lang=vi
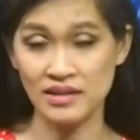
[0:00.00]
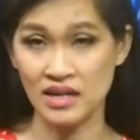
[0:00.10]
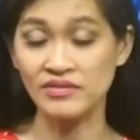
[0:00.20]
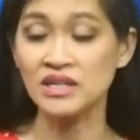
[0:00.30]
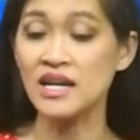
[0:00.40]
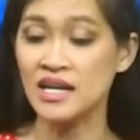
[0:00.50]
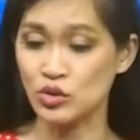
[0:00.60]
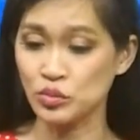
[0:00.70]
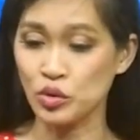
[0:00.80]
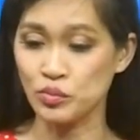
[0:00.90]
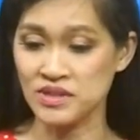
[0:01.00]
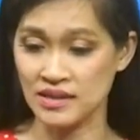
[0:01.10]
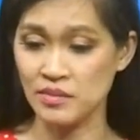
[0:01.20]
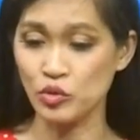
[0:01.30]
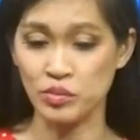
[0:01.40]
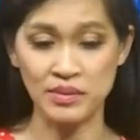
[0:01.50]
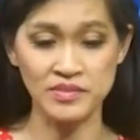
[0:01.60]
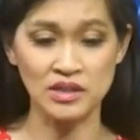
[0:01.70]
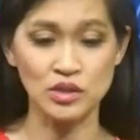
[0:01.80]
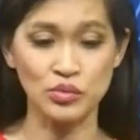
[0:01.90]
Thì cái vấn đề này chúng tôi cũng sẽ tiếp tục cập
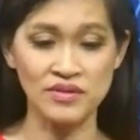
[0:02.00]
nhật cho quý